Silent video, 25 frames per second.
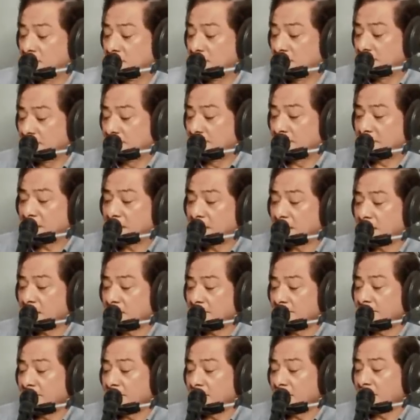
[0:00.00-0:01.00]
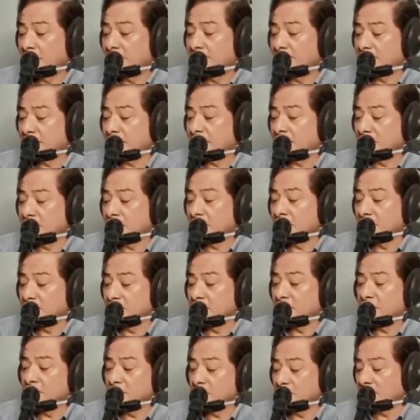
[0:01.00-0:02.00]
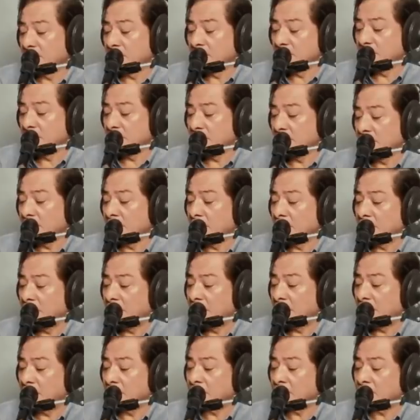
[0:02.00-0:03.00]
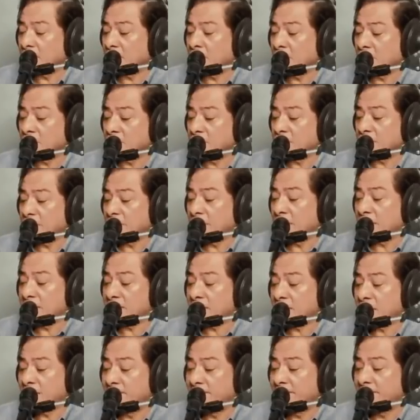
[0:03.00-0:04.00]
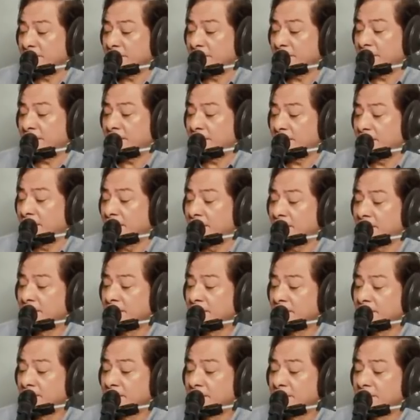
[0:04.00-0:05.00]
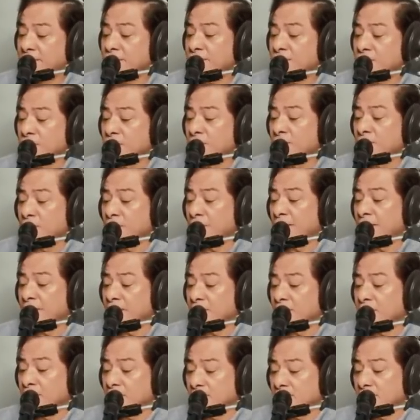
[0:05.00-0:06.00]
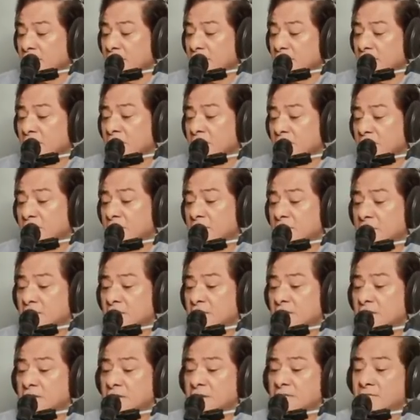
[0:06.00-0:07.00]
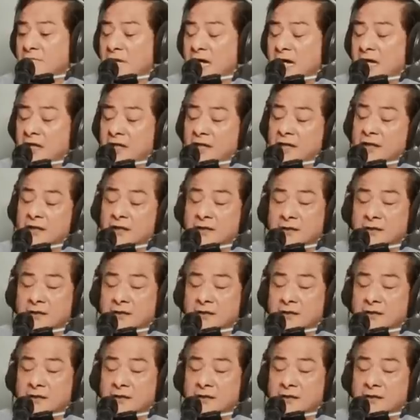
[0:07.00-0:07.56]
Mga kaibigan, pero hindi ako naniniwalang totoo sinasabi ni Isko Moreno. Bakit?